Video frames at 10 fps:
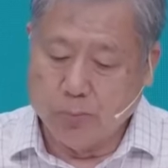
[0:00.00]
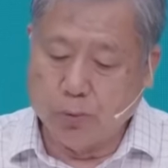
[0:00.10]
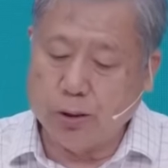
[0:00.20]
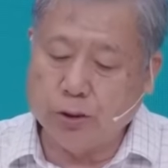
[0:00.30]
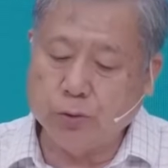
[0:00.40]

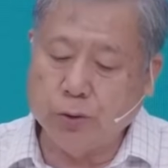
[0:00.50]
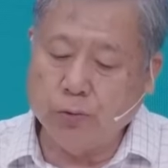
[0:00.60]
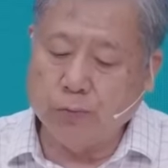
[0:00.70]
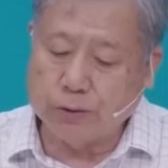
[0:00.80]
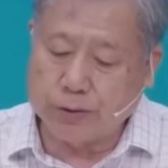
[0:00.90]
Por isso
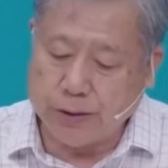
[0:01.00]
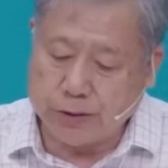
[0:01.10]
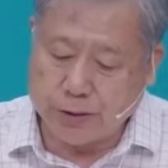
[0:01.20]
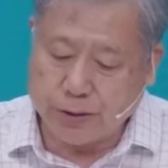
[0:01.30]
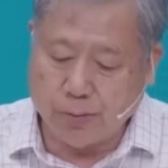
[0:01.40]
eu vos
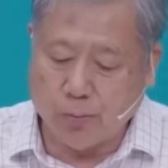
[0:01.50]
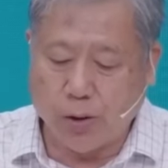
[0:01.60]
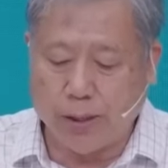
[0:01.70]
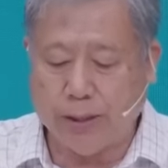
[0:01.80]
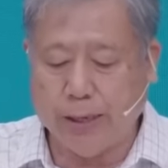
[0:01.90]
disse que
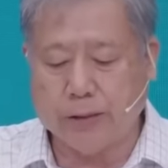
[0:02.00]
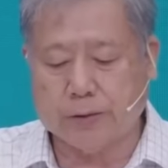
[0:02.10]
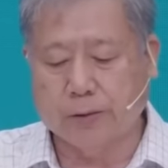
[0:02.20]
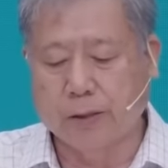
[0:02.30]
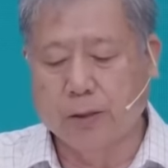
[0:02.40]

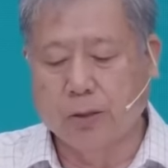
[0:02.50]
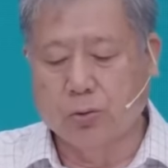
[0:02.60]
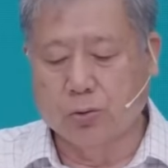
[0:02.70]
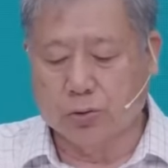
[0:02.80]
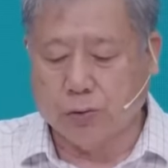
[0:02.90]
morrereis
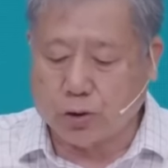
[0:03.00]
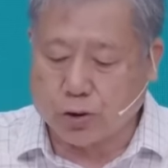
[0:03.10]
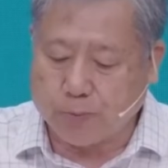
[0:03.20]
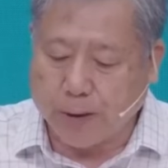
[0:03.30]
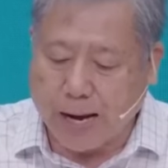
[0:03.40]
nos
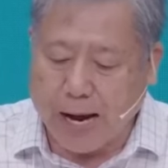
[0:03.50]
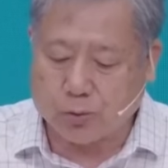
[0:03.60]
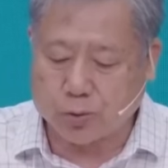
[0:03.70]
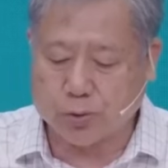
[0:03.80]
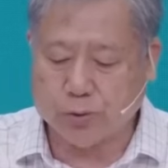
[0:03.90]
vossos
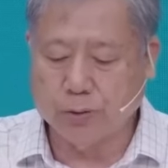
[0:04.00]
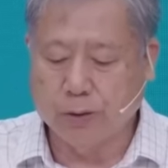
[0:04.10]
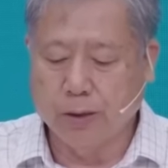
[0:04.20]
pecados,